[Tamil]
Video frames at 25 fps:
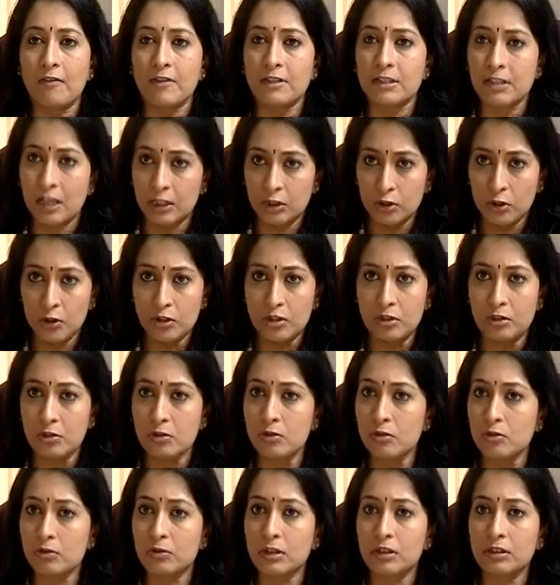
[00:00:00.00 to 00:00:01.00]
அவ
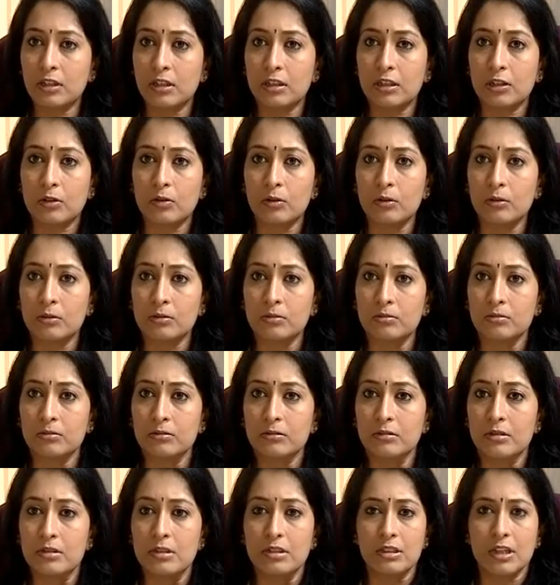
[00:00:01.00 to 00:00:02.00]
சந்தோஷத்துக்கும் சுதந்திரத்துக்கும்
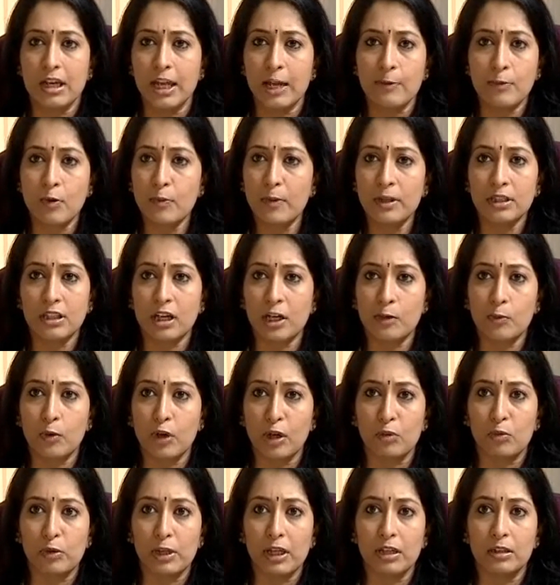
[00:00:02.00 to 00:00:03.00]
நான் எப்பவுமே
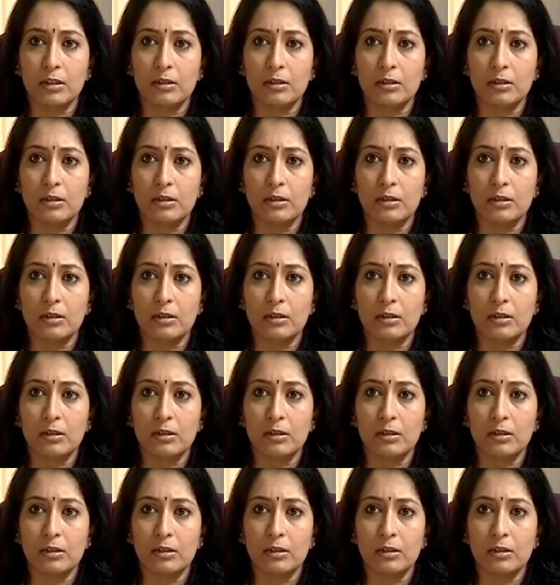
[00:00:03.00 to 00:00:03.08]
தடப்பட